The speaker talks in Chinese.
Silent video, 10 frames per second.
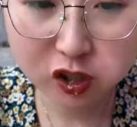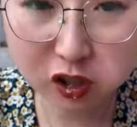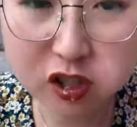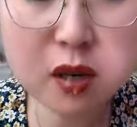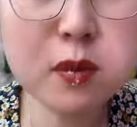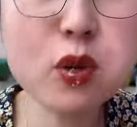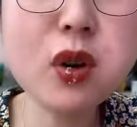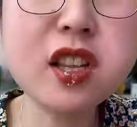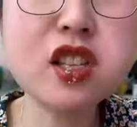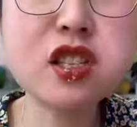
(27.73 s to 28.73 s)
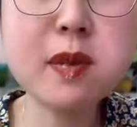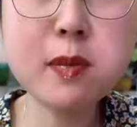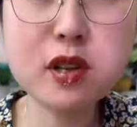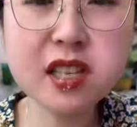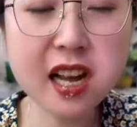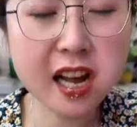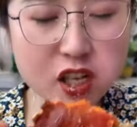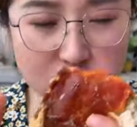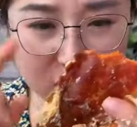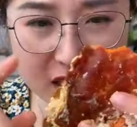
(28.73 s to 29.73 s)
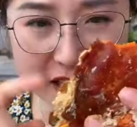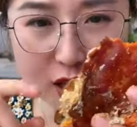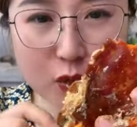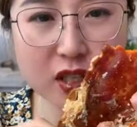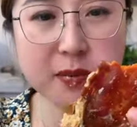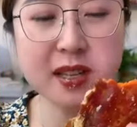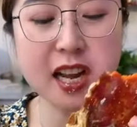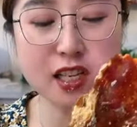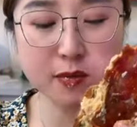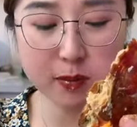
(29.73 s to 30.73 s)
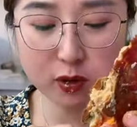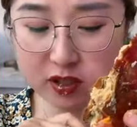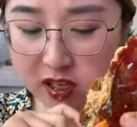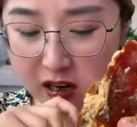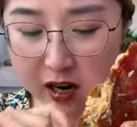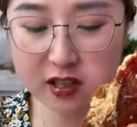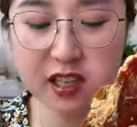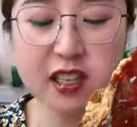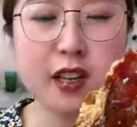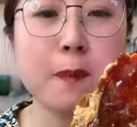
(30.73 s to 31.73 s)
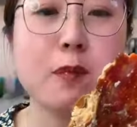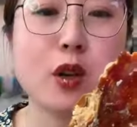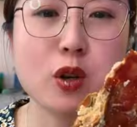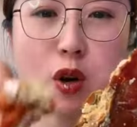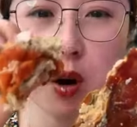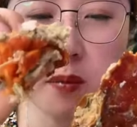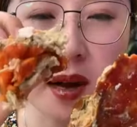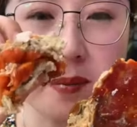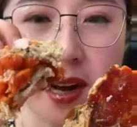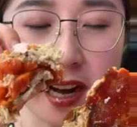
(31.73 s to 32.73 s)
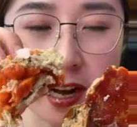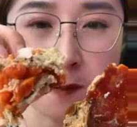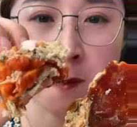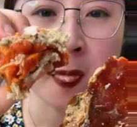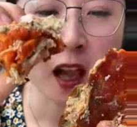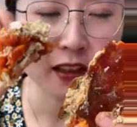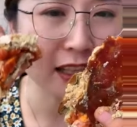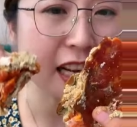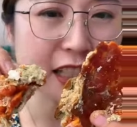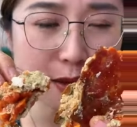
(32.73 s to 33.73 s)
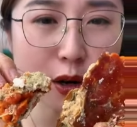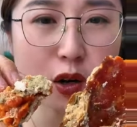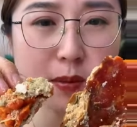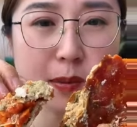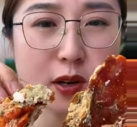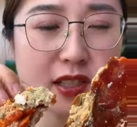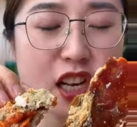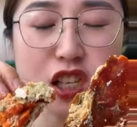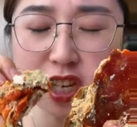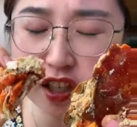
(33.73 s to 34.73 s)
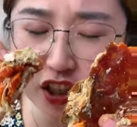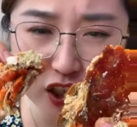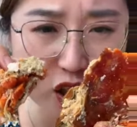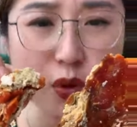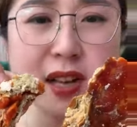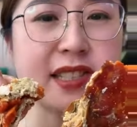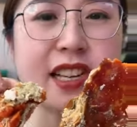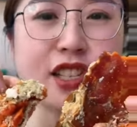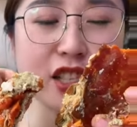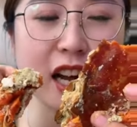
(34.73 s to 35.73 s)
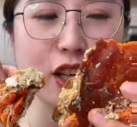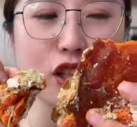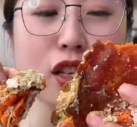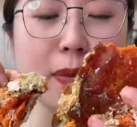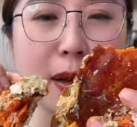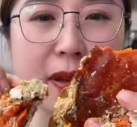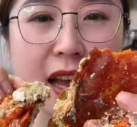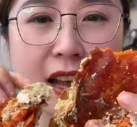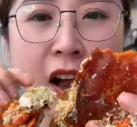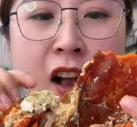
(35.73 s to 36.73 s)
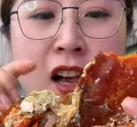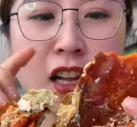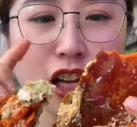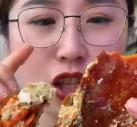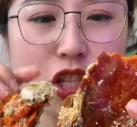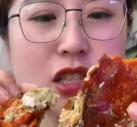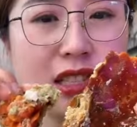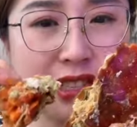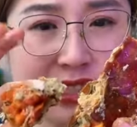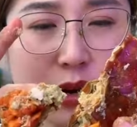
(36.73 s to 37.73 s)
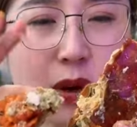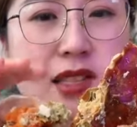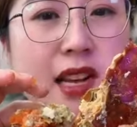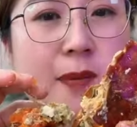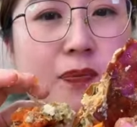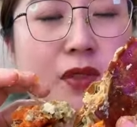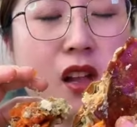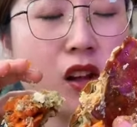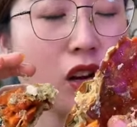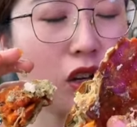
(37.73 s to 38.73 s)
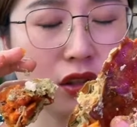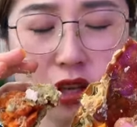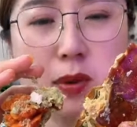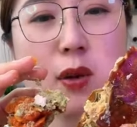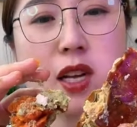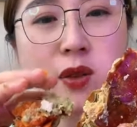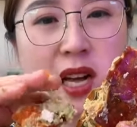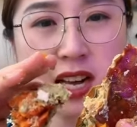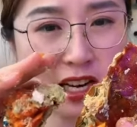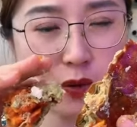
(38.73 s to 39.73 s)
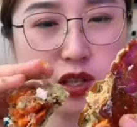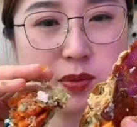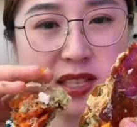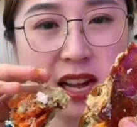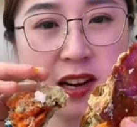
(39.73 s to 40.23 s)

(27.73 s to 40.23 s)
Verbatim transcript: 想这么过瘾的吃面包蟹哈，首先得我这么大一只面包蟹，而且得膏满满啊！咱家这么好的面包蟹才几十块钱一只啊，特别便宜，一只只挣你三块钱，特别划算哈！来我直播